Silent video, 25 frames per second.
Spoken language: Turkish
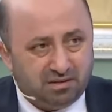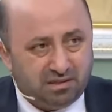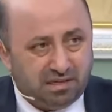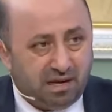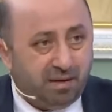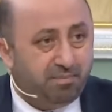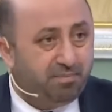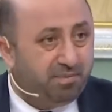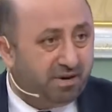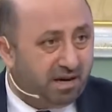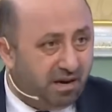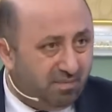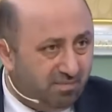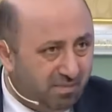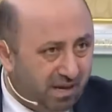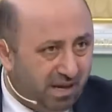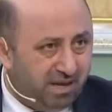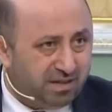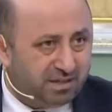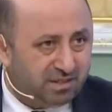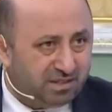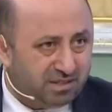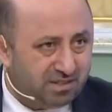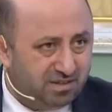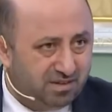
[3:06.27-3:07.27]

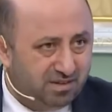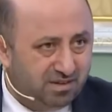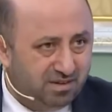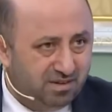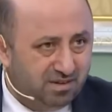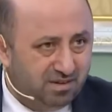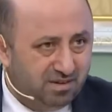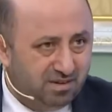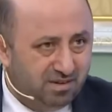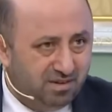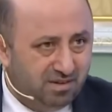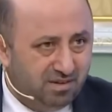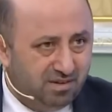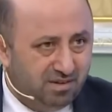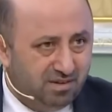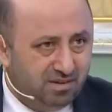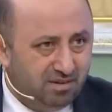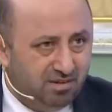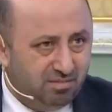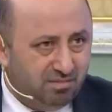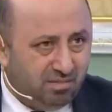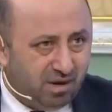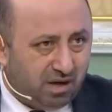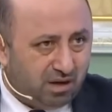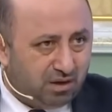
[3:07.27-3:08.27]
Depremler.
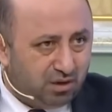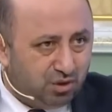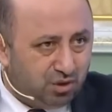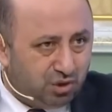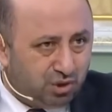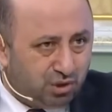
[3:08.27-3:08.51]
Bakın